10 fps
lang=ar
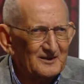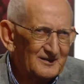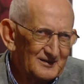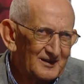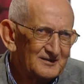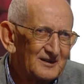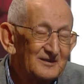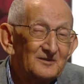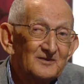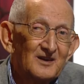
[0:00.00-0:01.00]
يعني
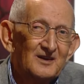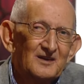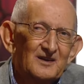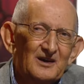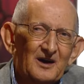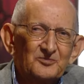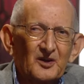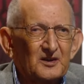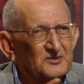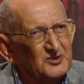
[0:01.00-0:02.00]
عبد
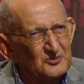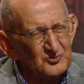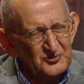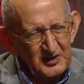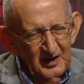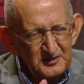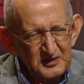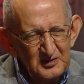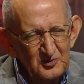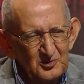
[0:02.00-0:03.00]
الله السنوسي
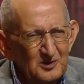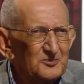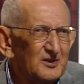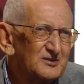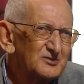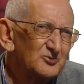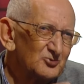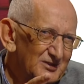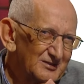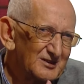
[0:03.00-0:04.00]
عديل وعبد الله
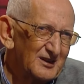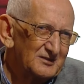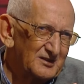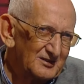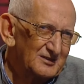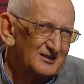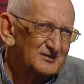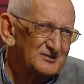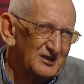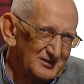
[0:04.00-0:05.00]
السنوسي أداة يعني
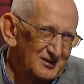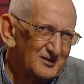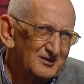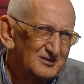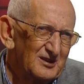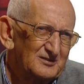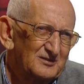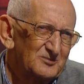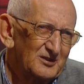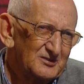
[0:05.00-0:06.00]
صغيرة يعني
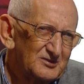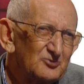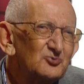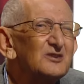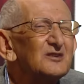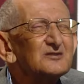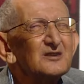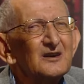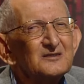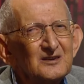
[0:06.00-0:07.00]
عبد الله السنوسي
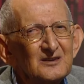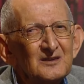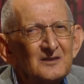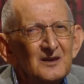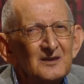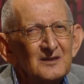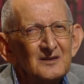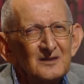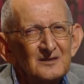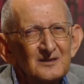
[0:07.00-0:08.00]
أداة
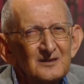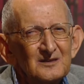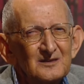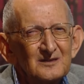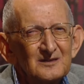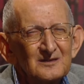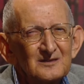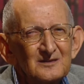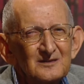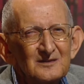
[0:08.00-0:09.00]

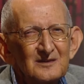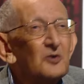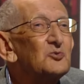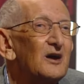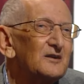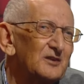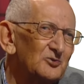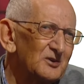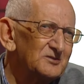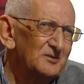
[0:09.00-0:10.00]
آه، لولا
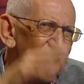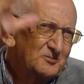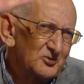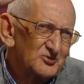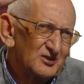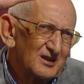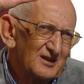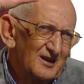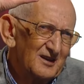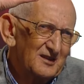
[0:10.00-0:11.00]
انه اداه ما بيوصل الى
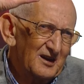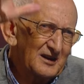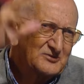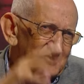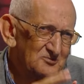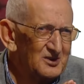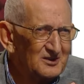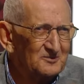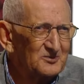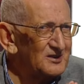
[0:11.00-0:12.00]
هذا الحجم يعني
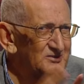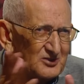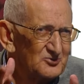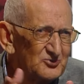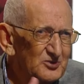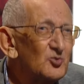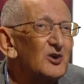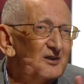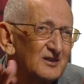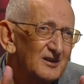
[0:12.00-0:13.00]
عبد الله السنوسي
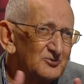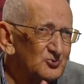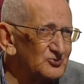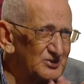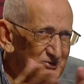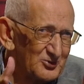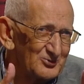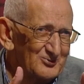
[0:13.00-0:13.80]
مؤهلاته زيرو